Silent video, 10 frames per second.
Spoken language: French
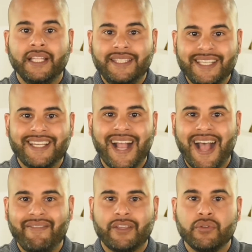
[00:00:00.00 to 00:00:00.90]
Déjà,
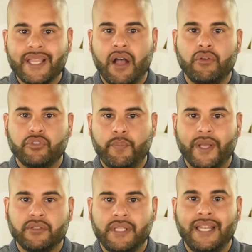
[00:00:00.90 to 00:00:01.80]
avec une carence de
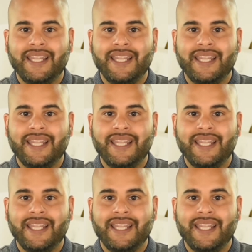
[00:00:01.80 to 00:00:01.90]
personnel,